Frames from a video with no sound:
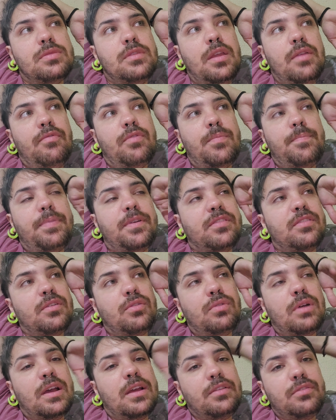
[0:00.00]
e vamos passar
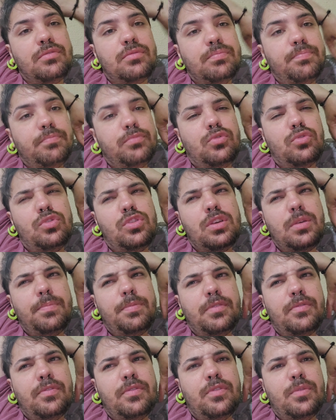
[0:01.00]
o resto do dia
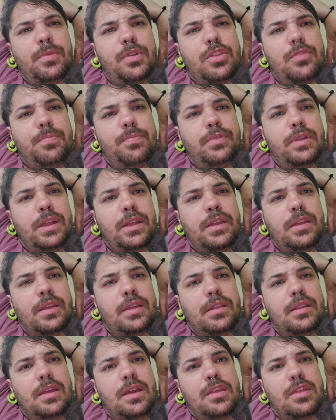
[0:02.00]
provavelmente por aqui,
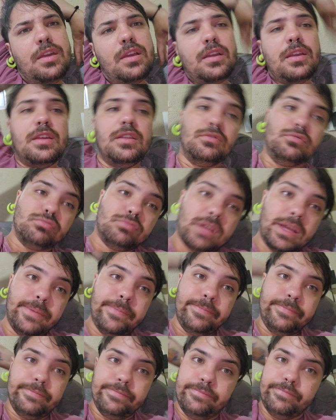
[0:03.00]
né, já que não
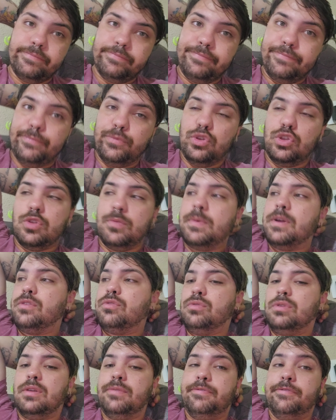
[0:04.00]
tem muito
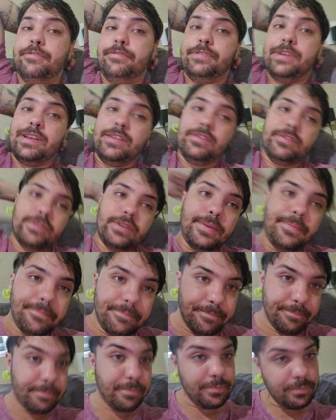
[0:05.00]
mais o que fazer,
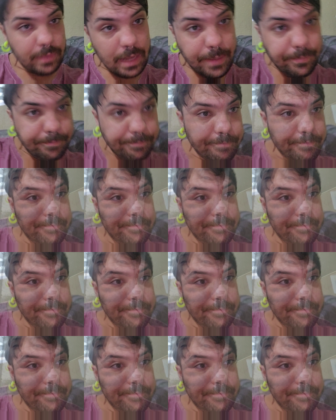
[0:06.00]
né?